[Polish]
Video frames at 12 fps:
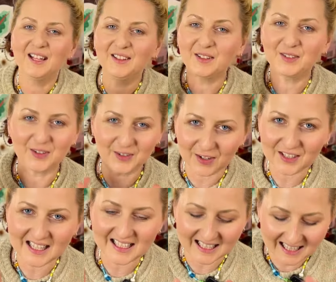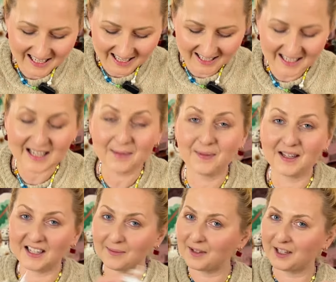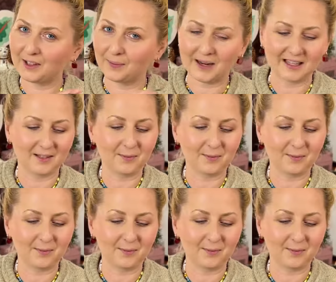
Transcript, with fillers: No to koniec gadania i bierzemy się do pracy.